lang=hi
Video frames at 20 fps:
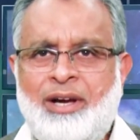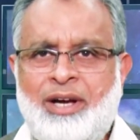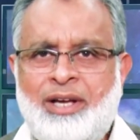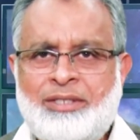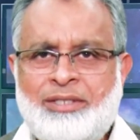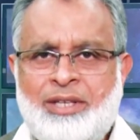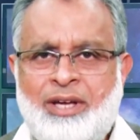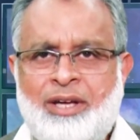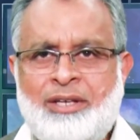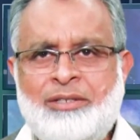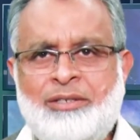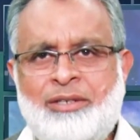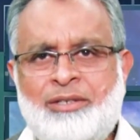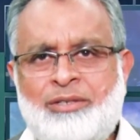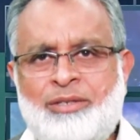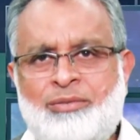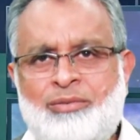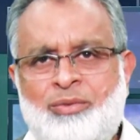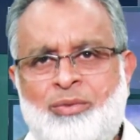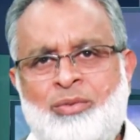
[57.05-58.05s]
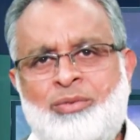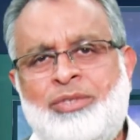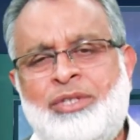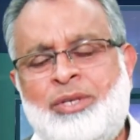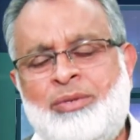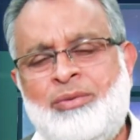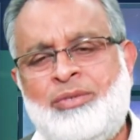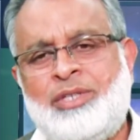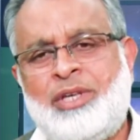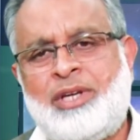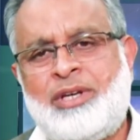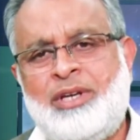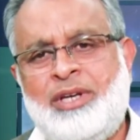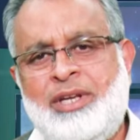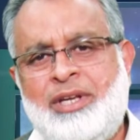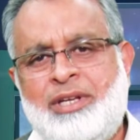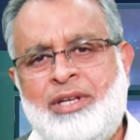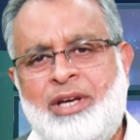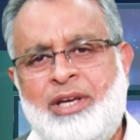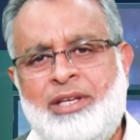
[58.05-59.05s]
आसानी और सुकून से
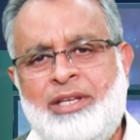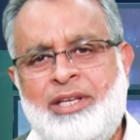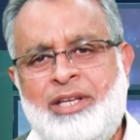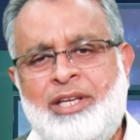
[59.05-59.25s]
गुजारने का